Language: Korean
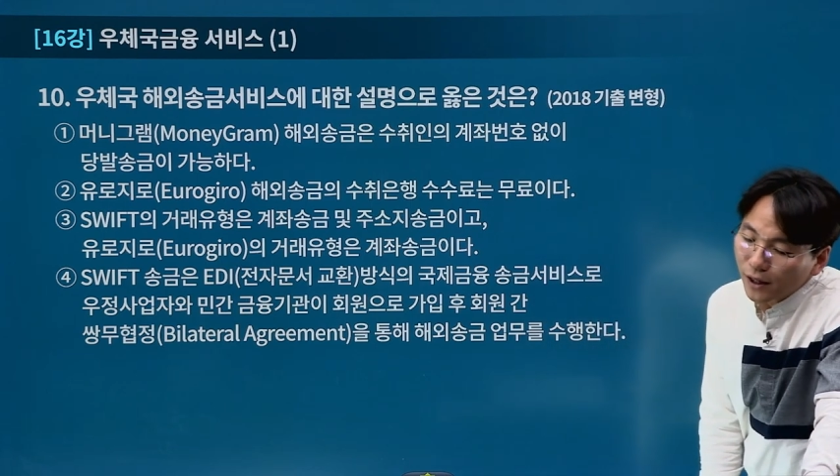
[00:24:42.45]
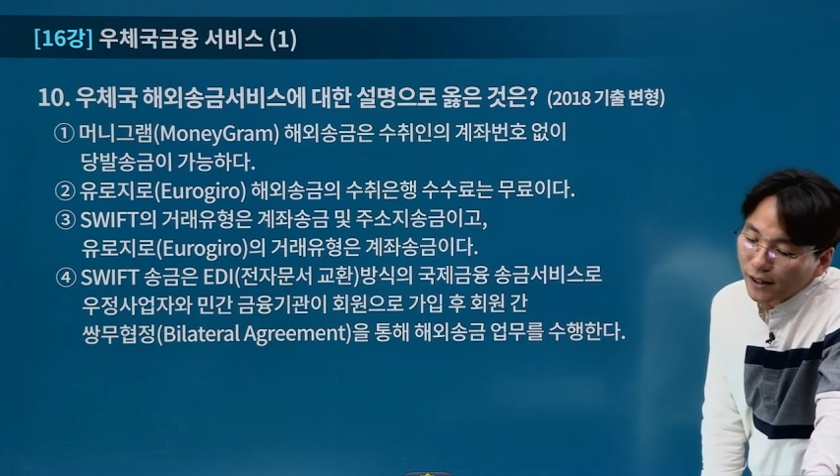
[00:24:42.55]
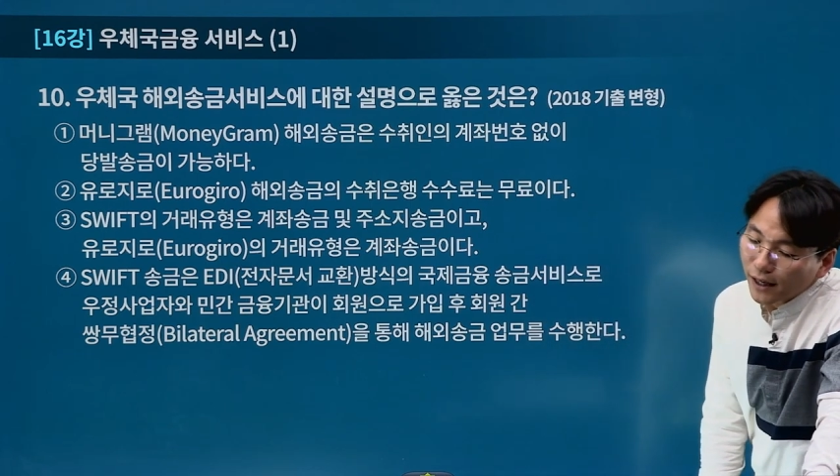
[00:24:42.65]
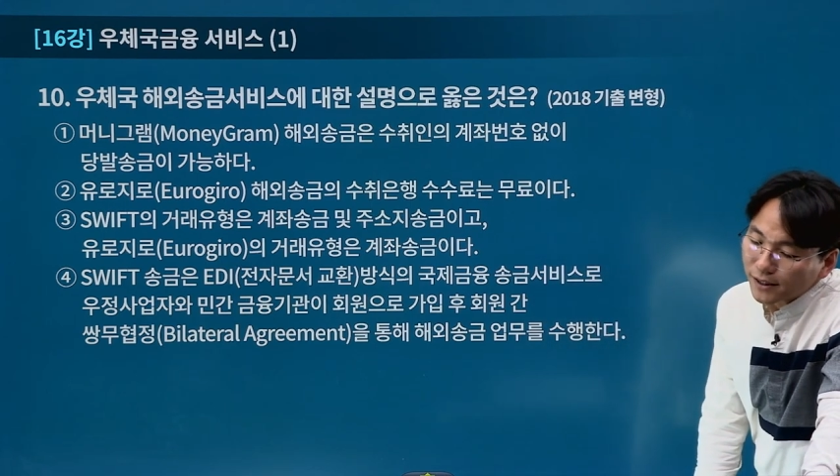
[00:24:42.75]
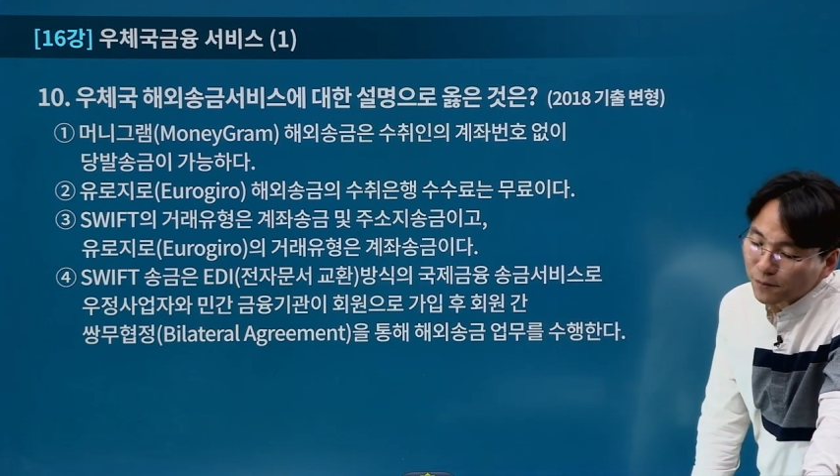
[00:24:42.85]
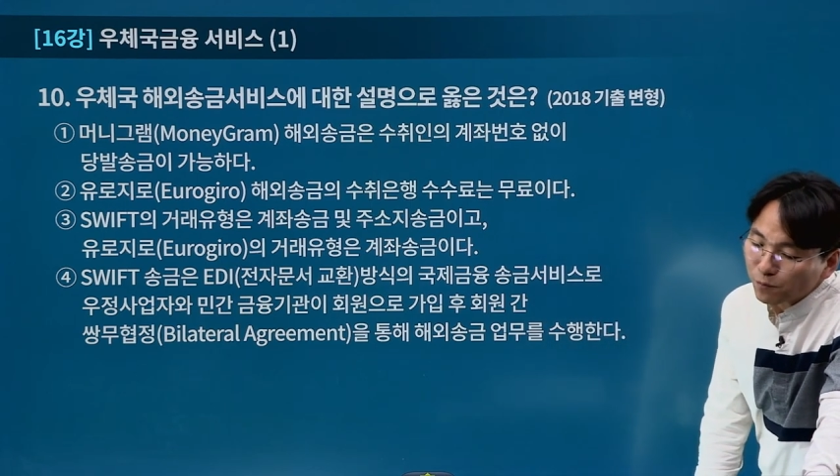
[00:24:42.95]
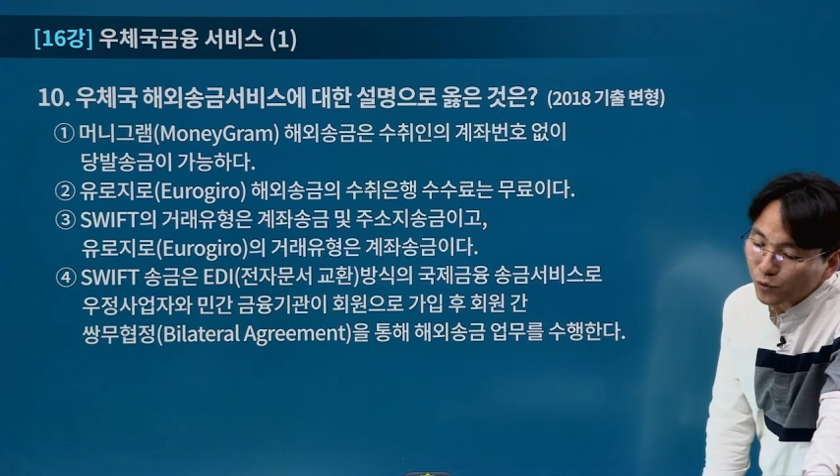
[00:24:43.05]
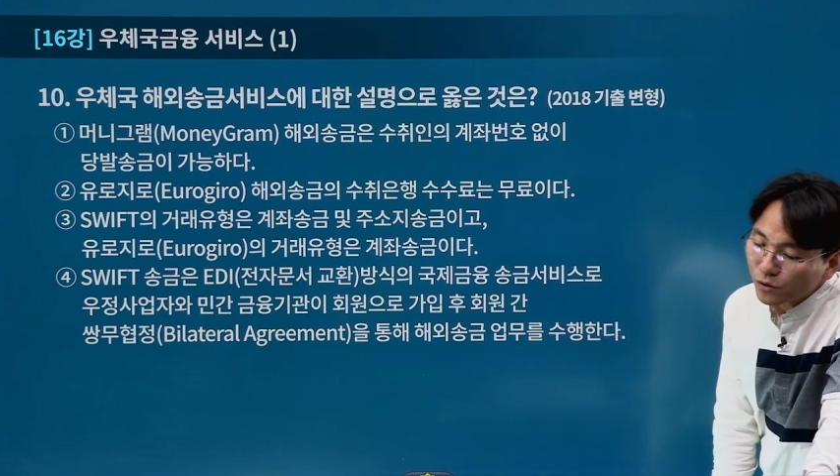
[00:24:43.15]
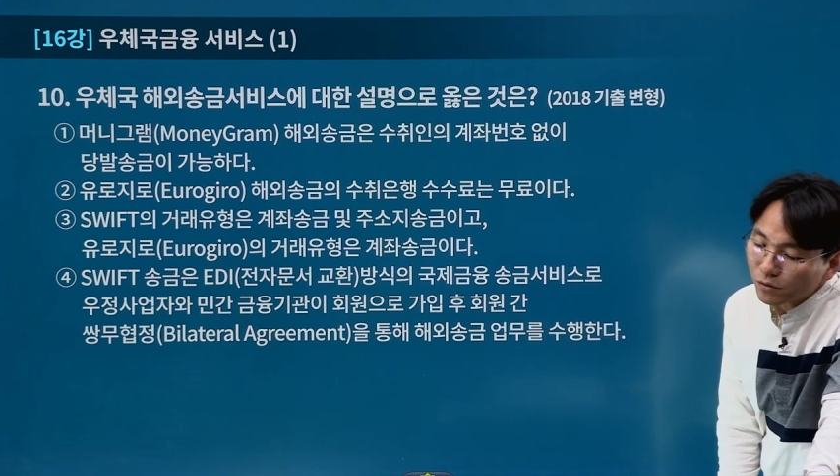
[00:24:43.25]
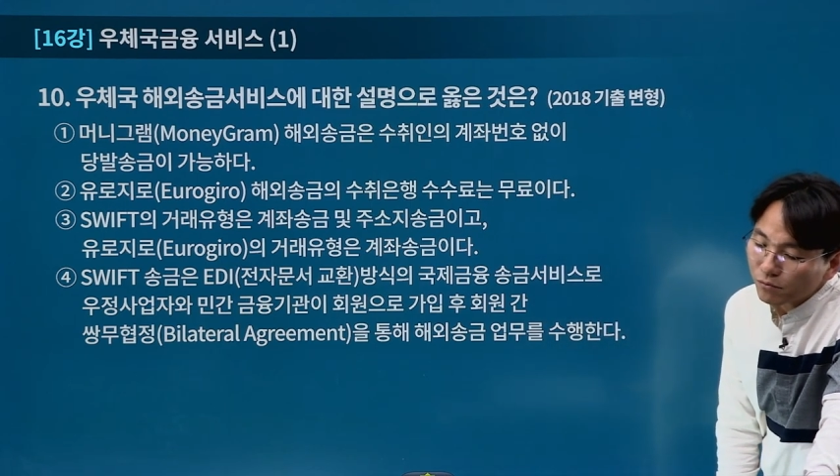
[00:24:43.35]
이게
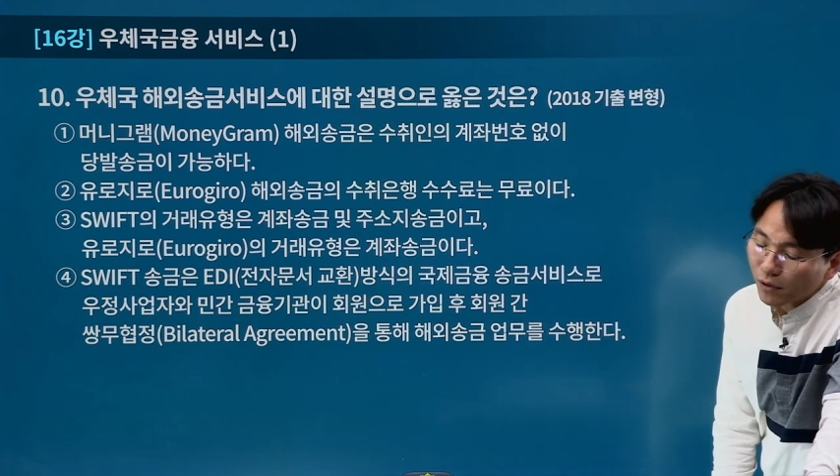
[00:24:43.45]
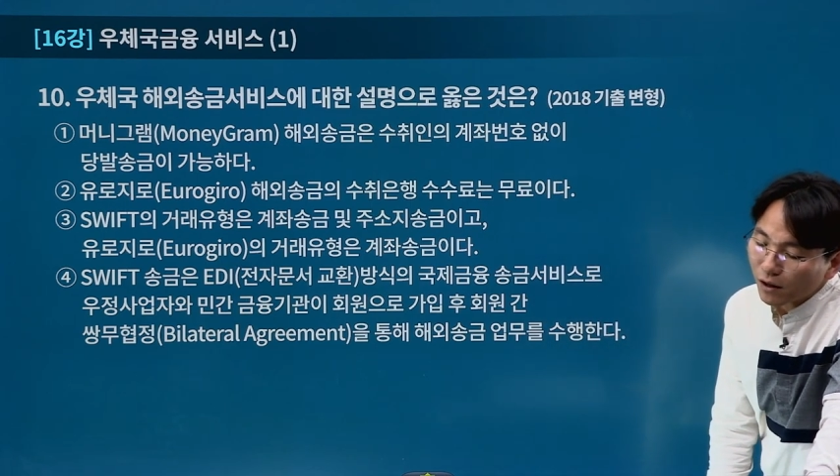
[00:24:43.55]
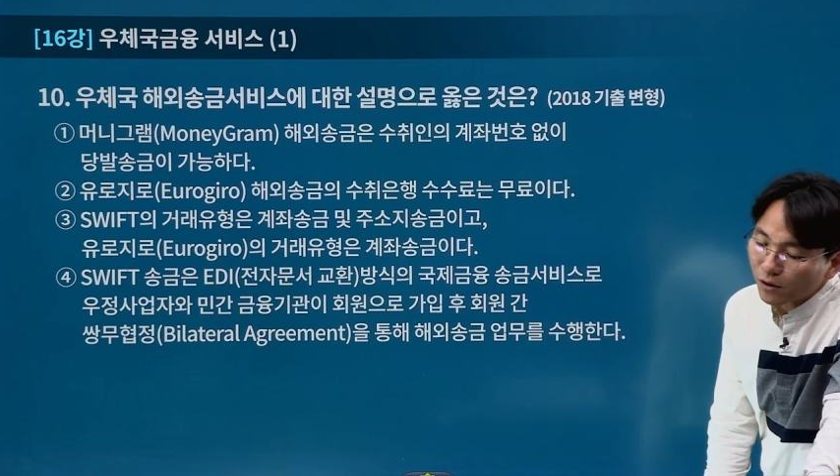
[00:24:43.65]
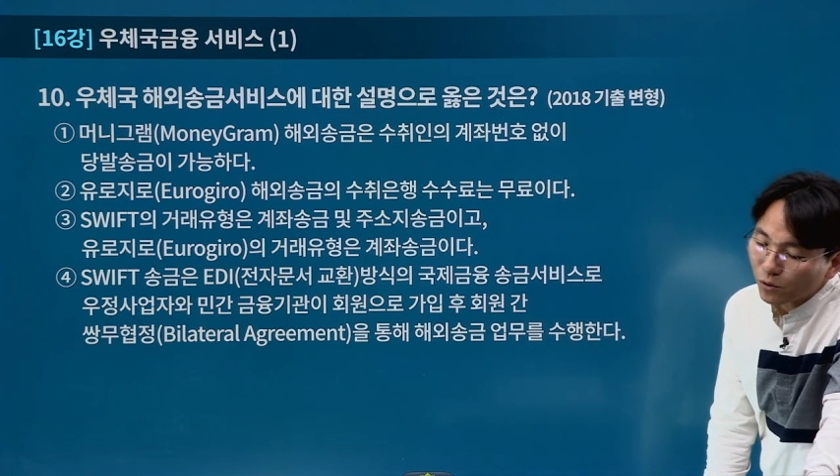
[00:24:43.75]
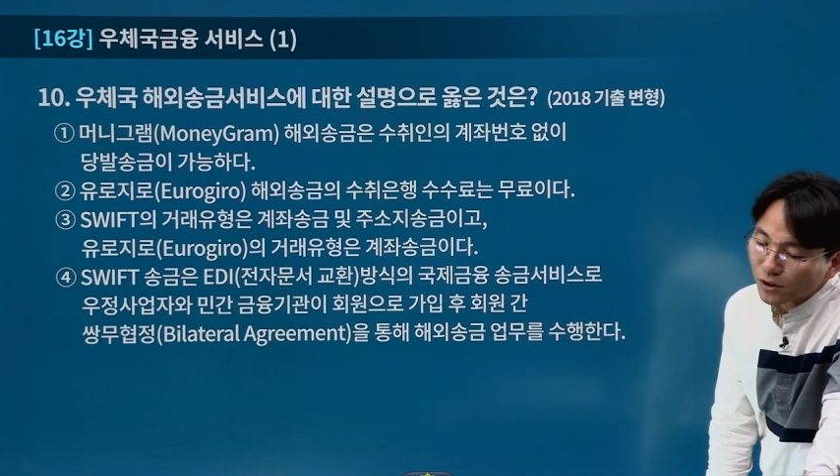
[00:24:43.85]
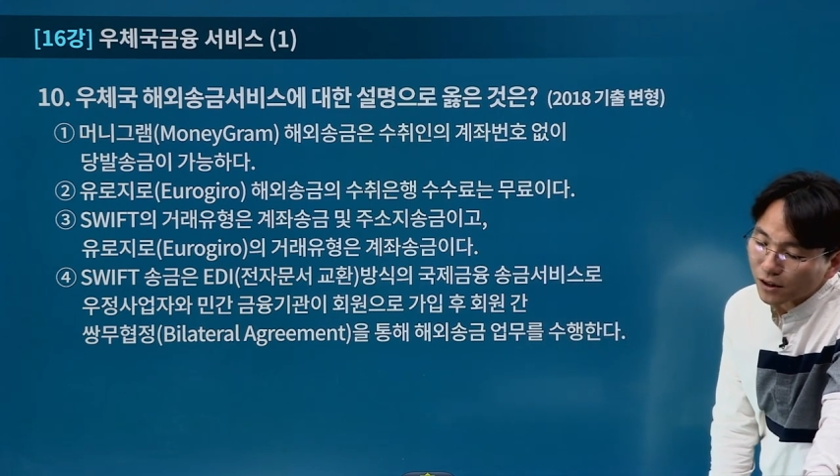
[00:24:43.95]
10분 만에도